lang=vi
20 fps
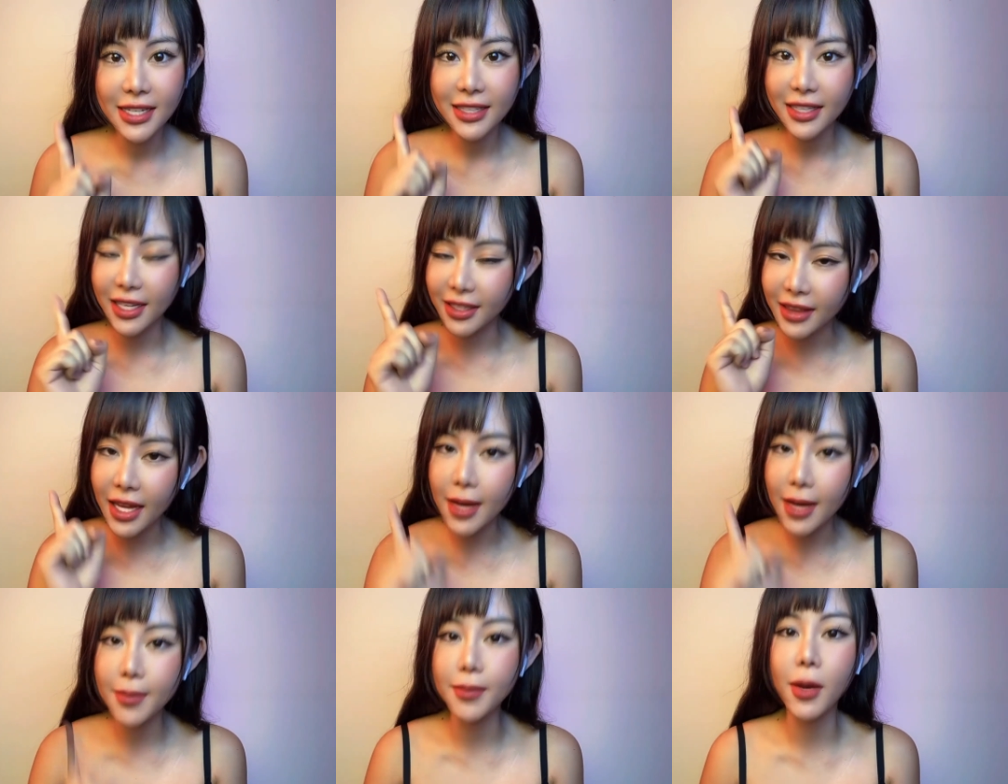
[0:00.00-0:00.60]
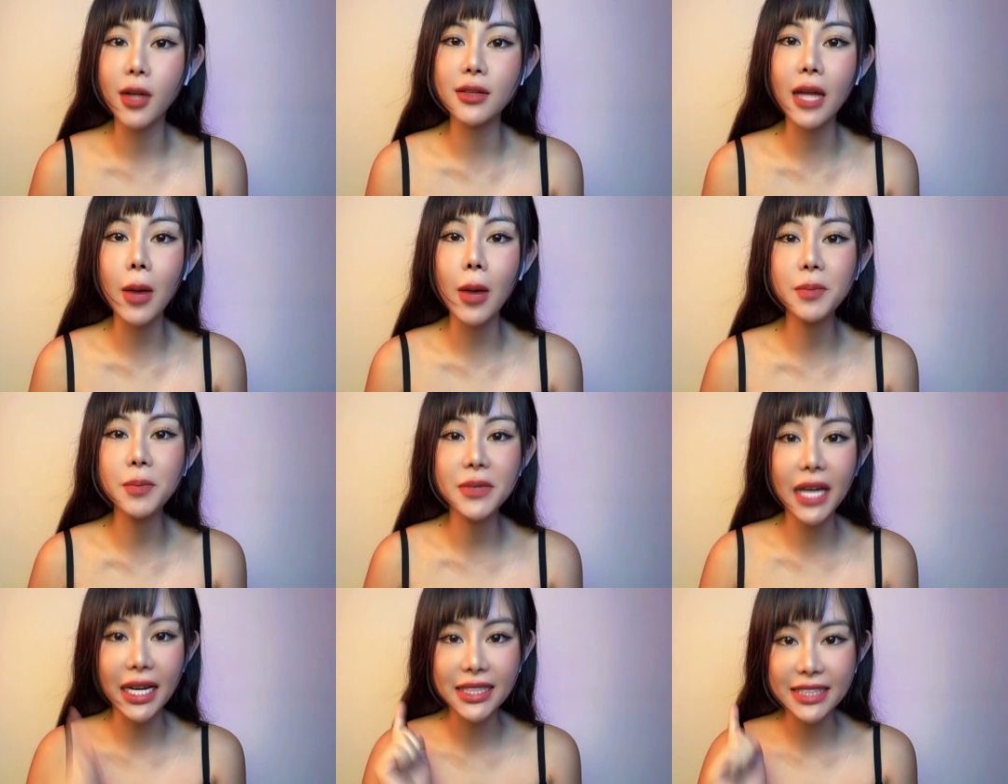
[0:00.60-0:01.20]
thì tiêm bo
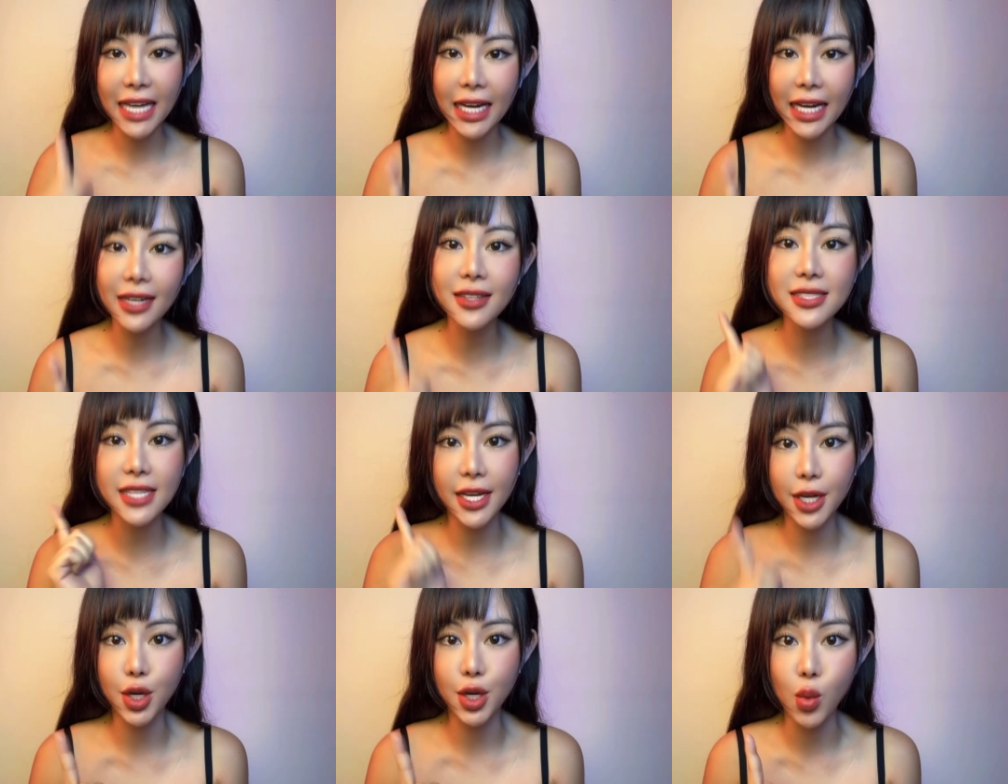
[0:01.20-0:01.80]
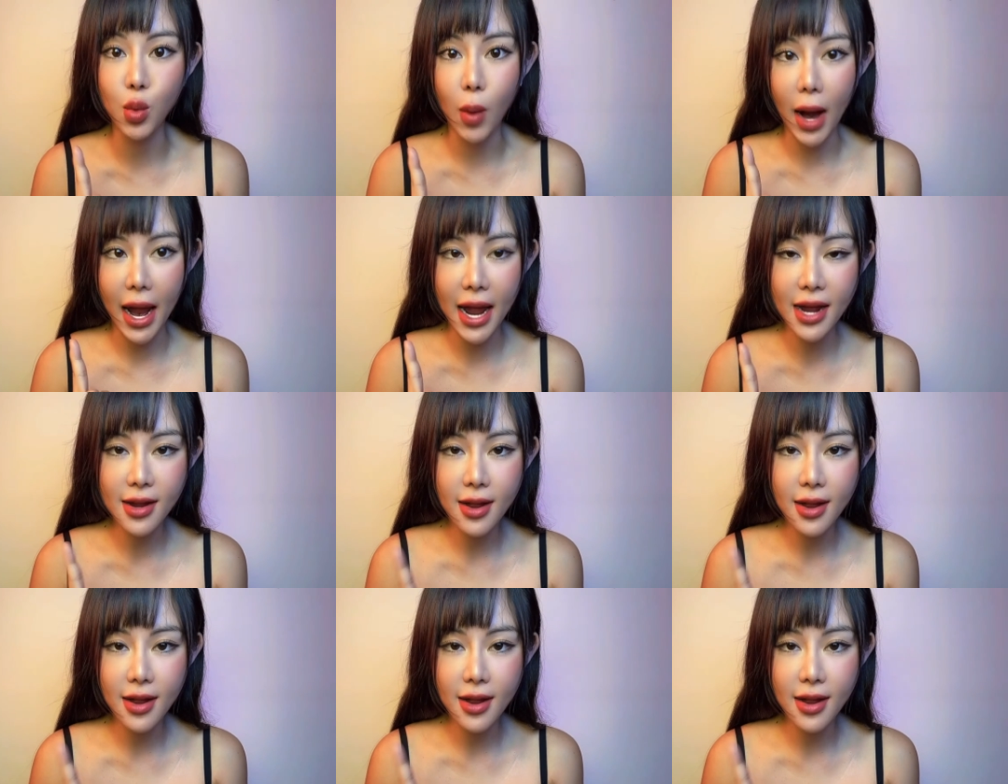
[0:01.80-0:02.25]
tóc chắc chắn nó sẽ hiệu quả